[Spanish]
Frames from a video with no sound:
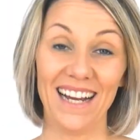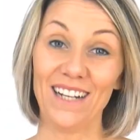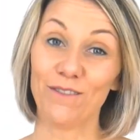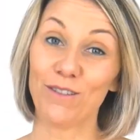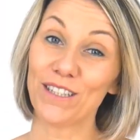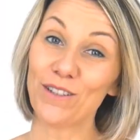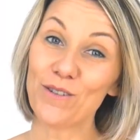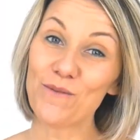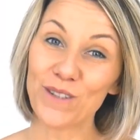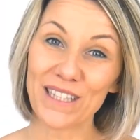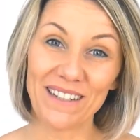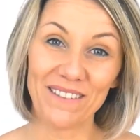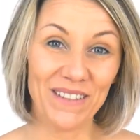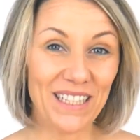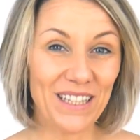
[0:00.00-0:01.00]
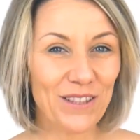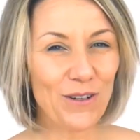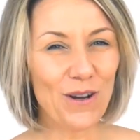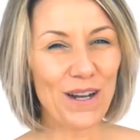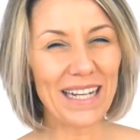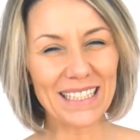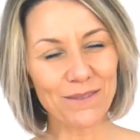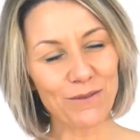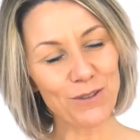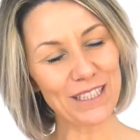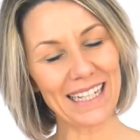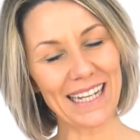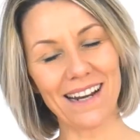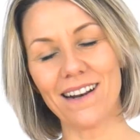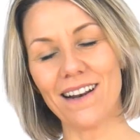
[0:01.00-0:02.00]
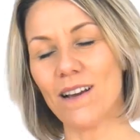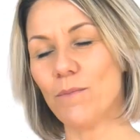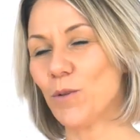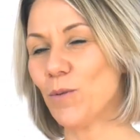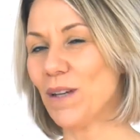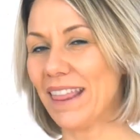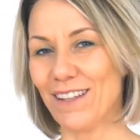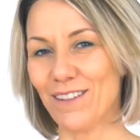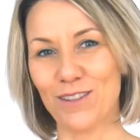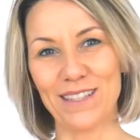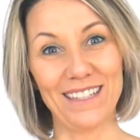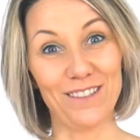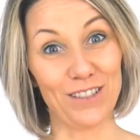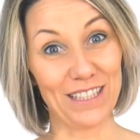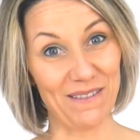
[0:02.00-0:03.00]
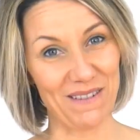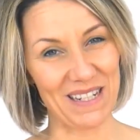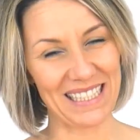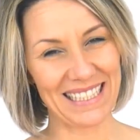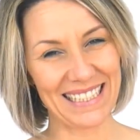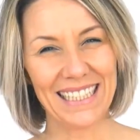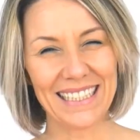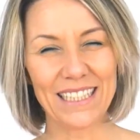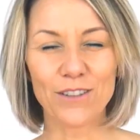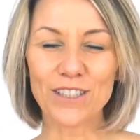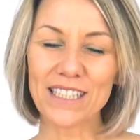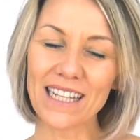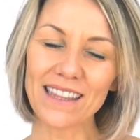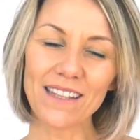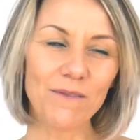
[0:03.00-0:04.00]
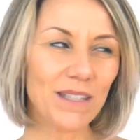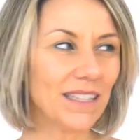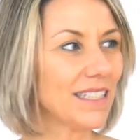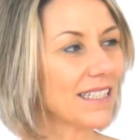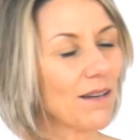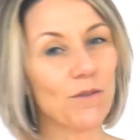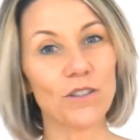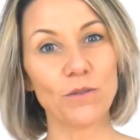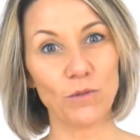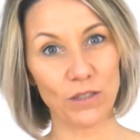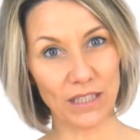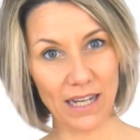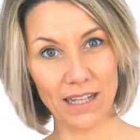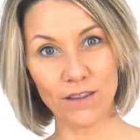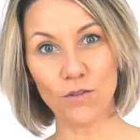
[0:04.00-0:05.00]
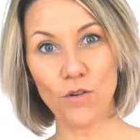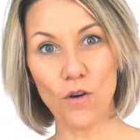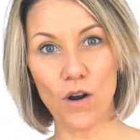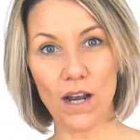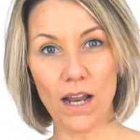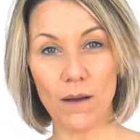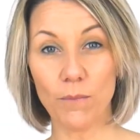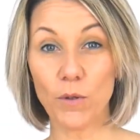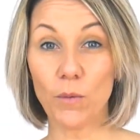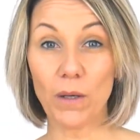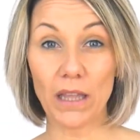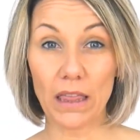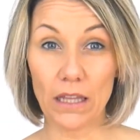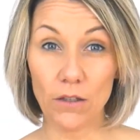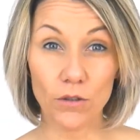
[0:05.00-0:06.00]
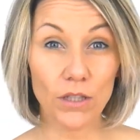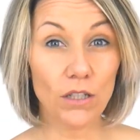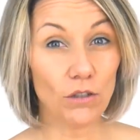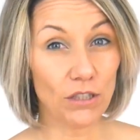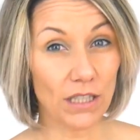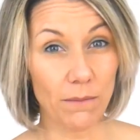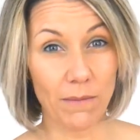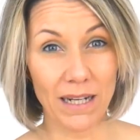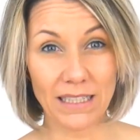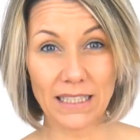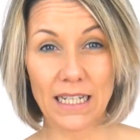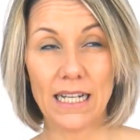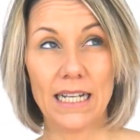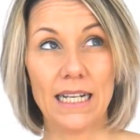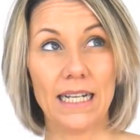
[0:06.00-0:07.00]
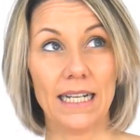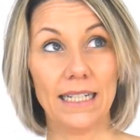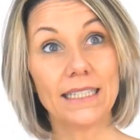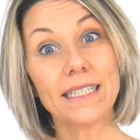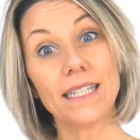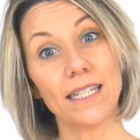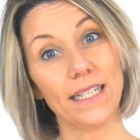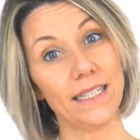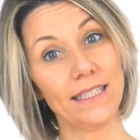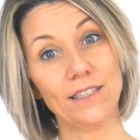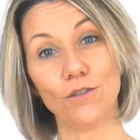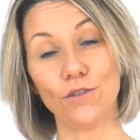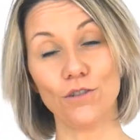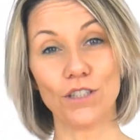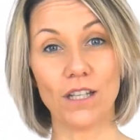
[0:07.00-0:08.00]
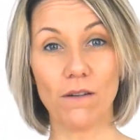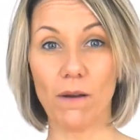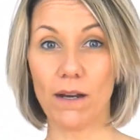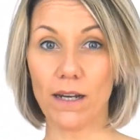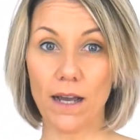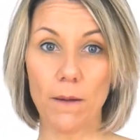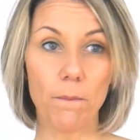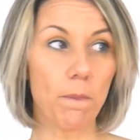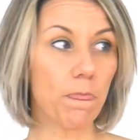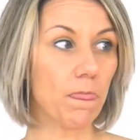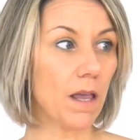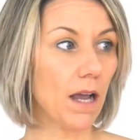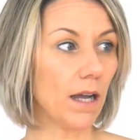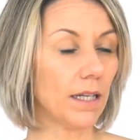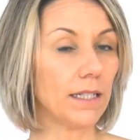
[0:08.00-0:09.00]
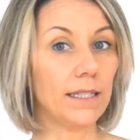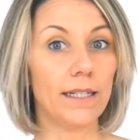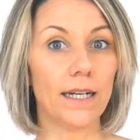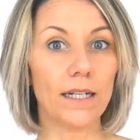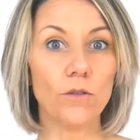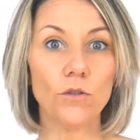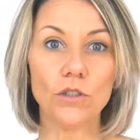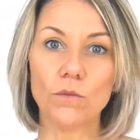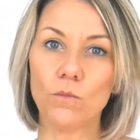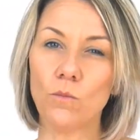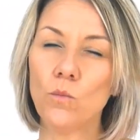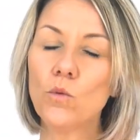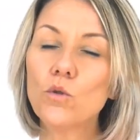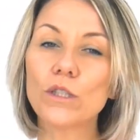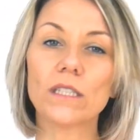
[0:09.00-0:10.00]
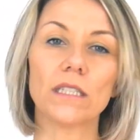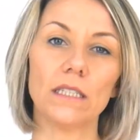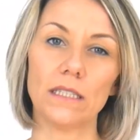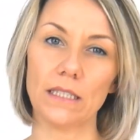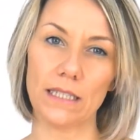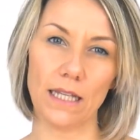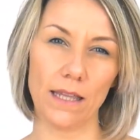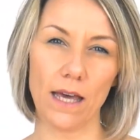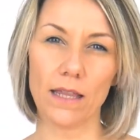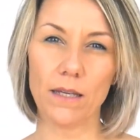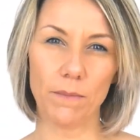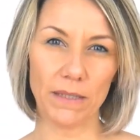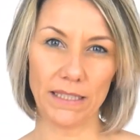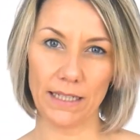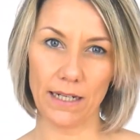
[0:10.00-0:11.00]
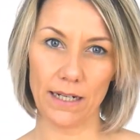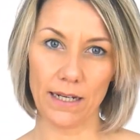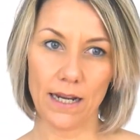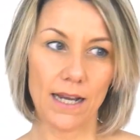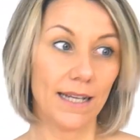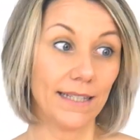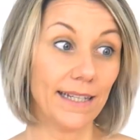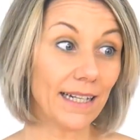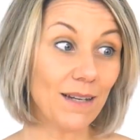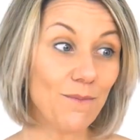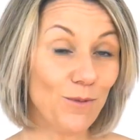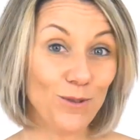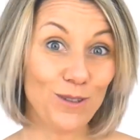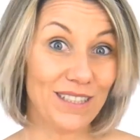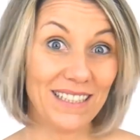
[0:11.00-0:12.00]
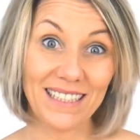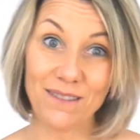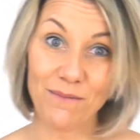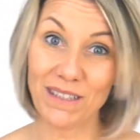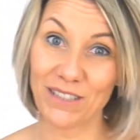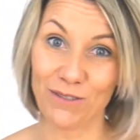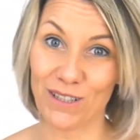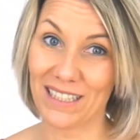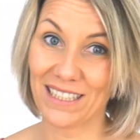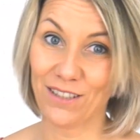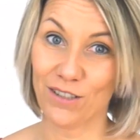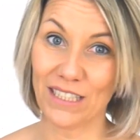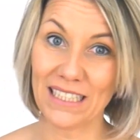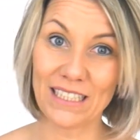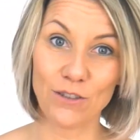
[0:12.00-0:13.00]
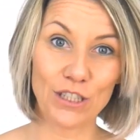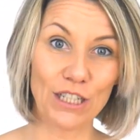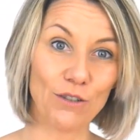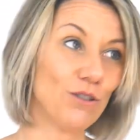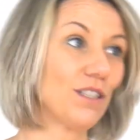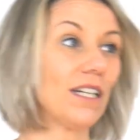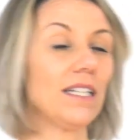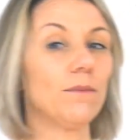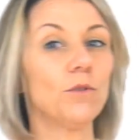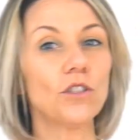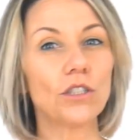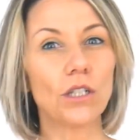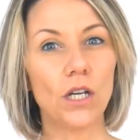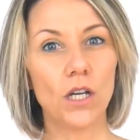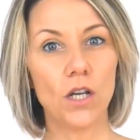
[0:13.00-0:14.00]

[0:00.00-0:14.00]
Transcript: El cuarto comportamiento es buscar la aprobación de los demás. Si constantemente estamos buscando la aprobación de los demás, este hecho nos llevará a generarnos mucha ansiedad y pesar, ya que en muchísimas ocasiones nos encontraremos